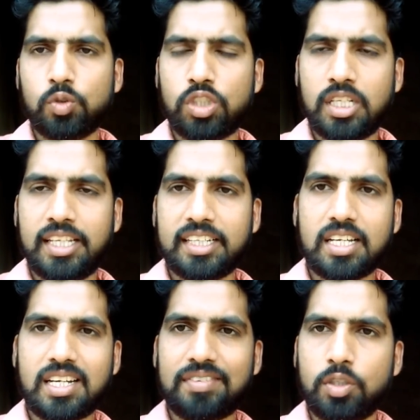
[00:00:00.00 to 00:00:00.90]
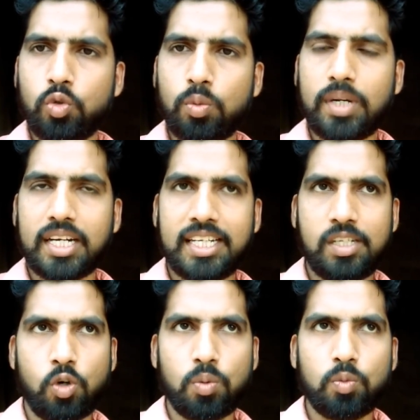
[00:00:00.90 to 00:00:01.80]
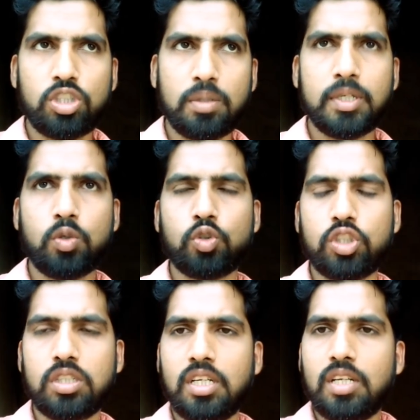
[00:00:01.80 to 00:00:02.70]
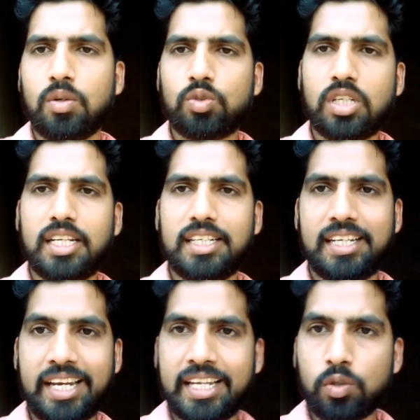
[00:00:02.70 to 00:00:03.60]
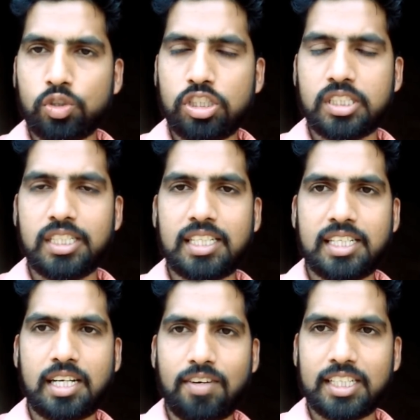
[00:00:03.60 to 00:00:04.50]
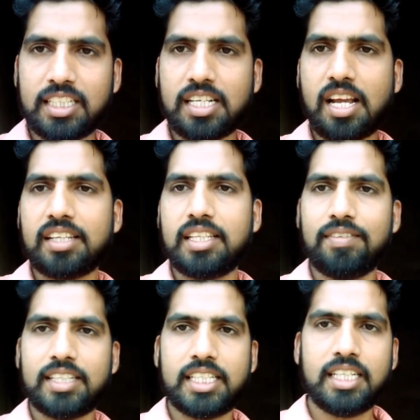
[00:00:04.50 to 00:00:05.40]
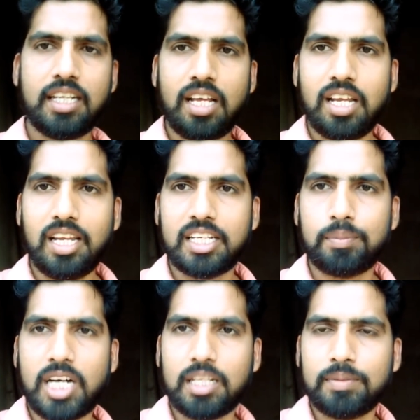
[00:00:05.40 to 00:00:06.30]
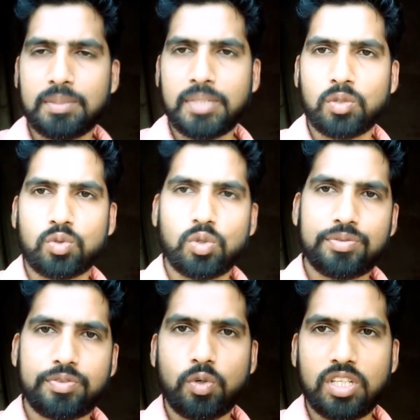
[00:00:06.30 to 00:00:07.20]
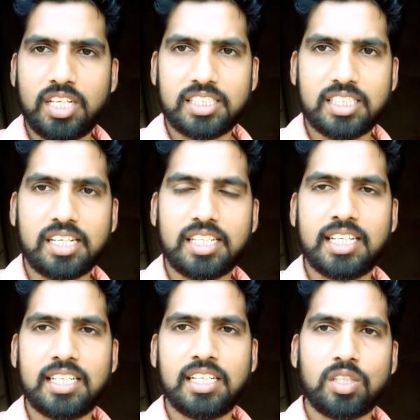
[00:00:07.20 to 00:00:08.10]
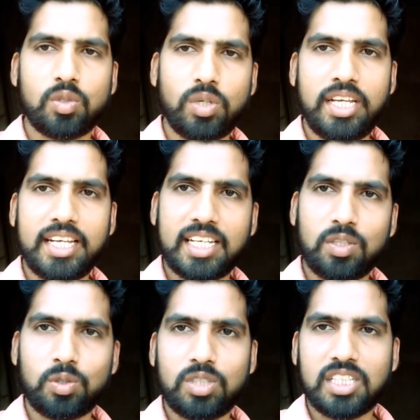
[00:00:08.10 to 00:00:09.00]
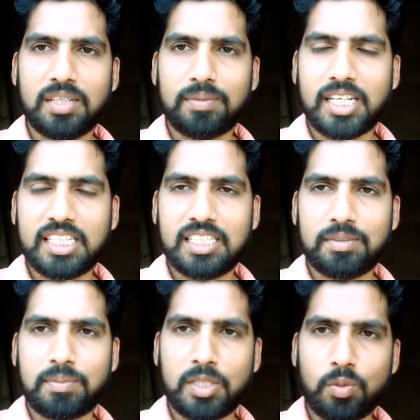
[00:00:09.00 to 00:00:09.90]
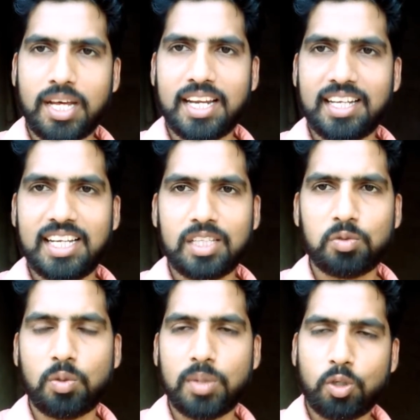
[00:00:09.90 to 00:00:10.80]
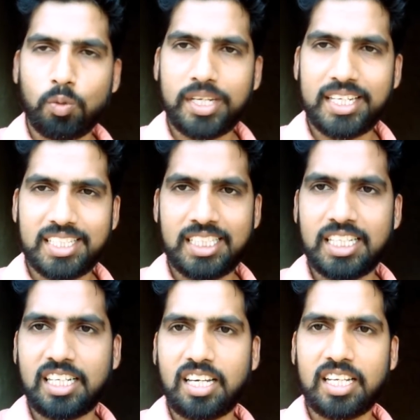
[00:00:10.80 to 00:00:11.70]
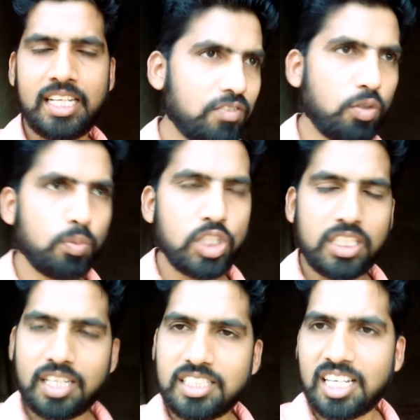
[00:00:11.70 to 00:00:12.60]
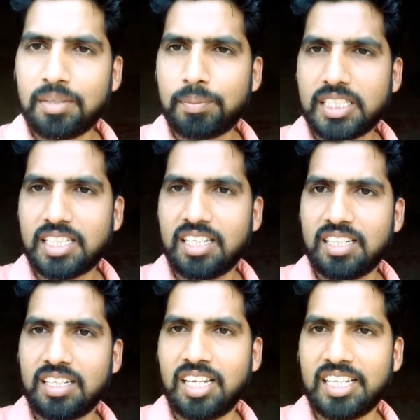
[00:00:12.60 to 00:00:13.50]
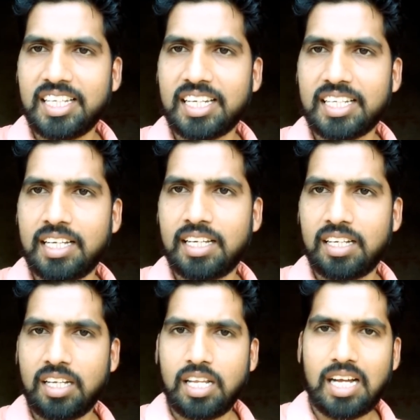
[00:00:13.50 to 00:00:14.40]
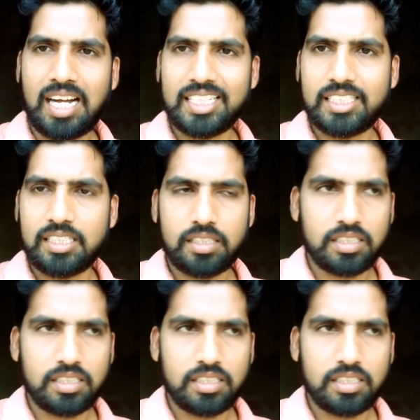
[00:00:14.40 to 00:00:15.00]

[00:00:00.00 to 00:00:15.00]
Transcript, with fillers: मुझे देख के काफी दूर भाग गई और मुझे भी कुछ उसने डराने की कोशिश की जैसे आवाज करके करती है वैसे लेकिन बाद में जब मैंने उसको फूड देना स्टार्ट किया तो एक या दो दिन के बाद जब मैं दोबारा गया तो वो बिल्कुल मेरे नजदीक आने लगी अब वो मुझे इतना जान पहचानने लगी है कि आज